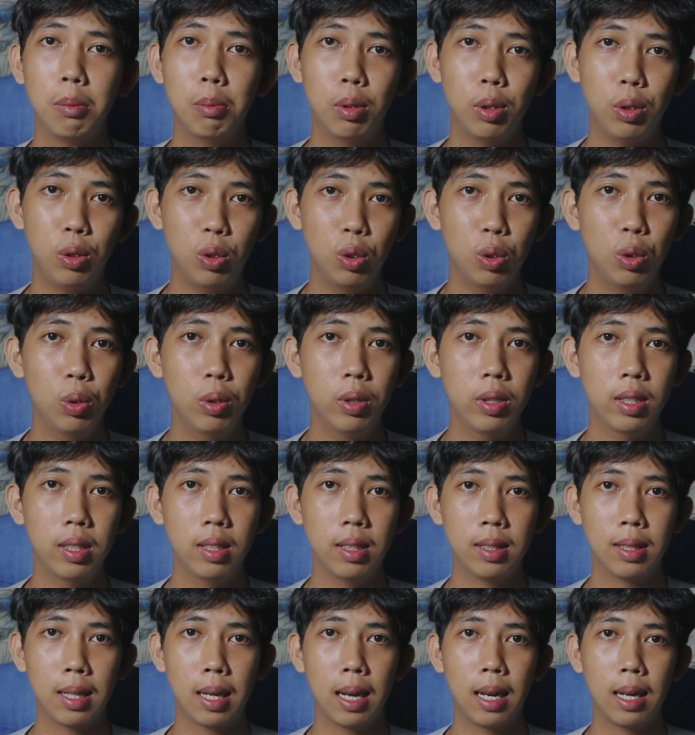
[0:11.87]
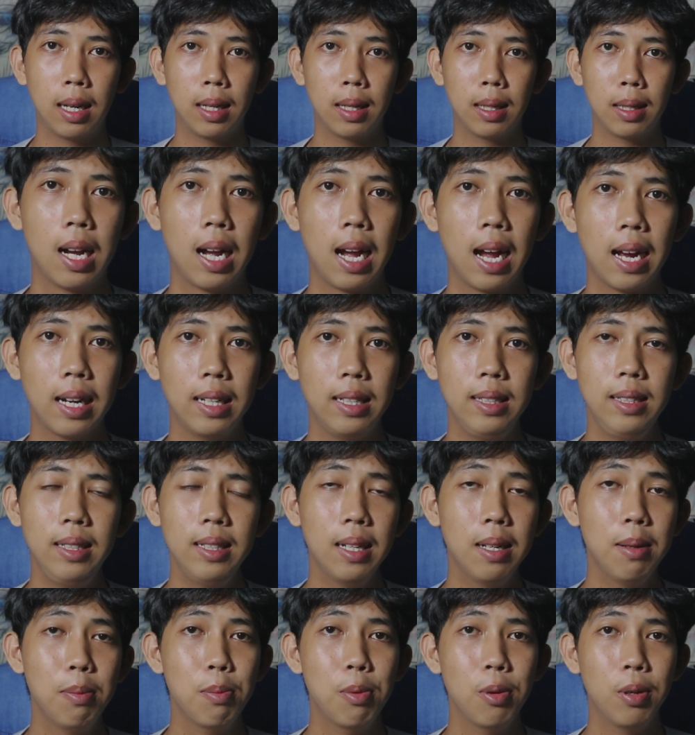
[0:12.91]
berjudul tentang
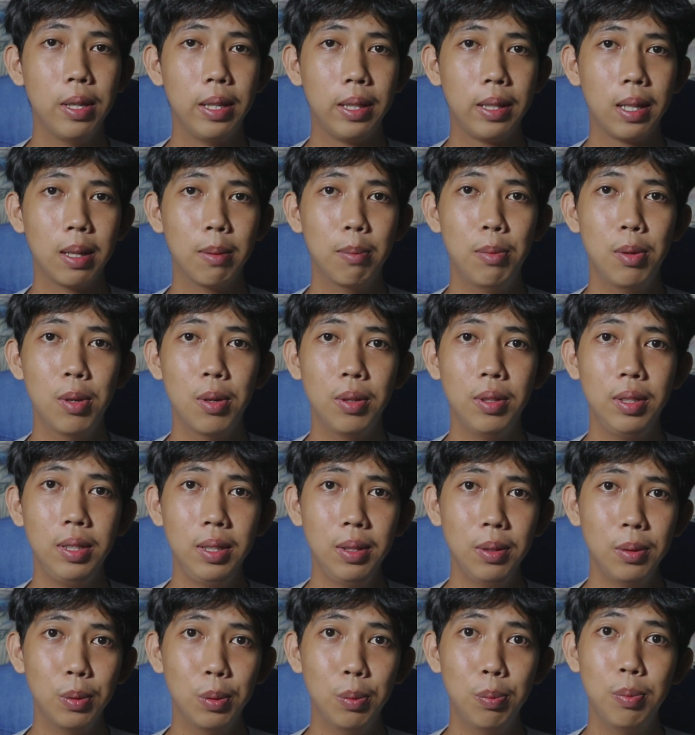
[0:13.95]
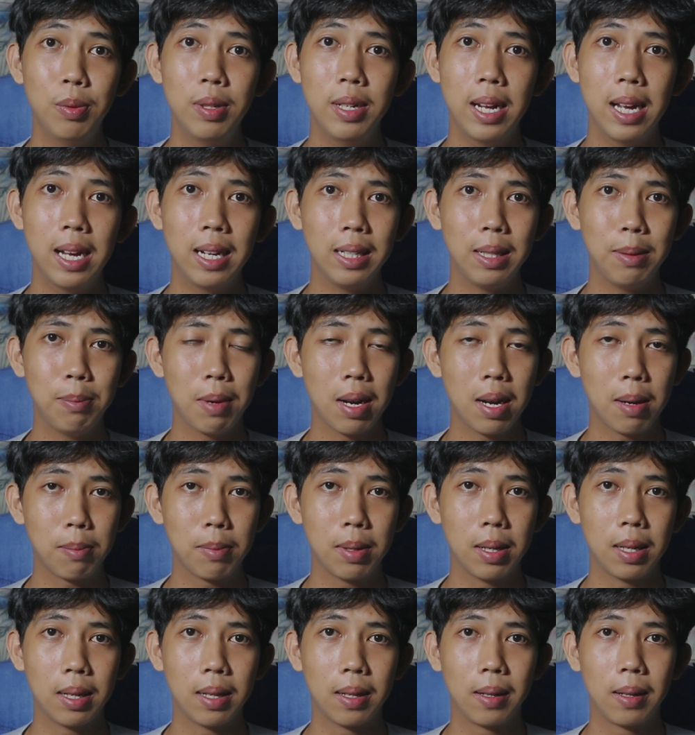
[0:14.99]
hadiah boneka Bloody Noob dari
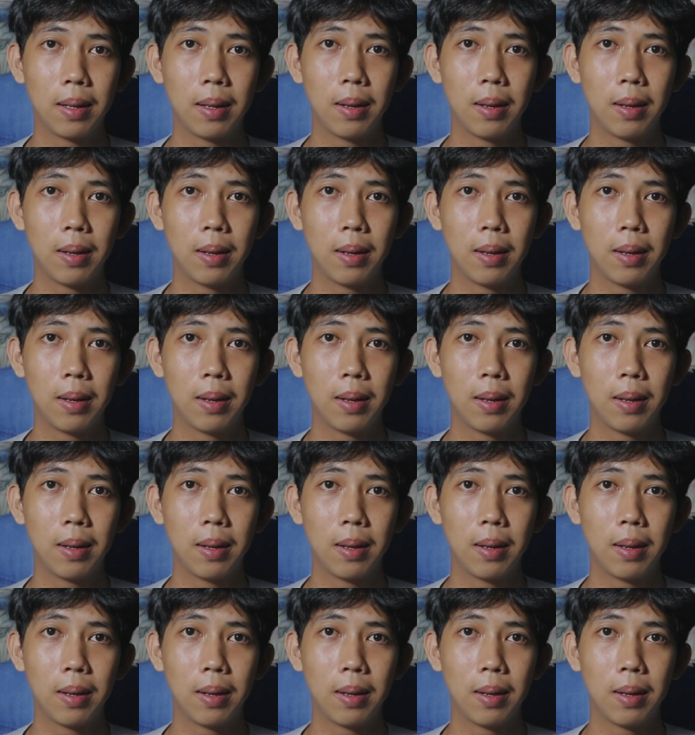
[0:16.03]
Mama.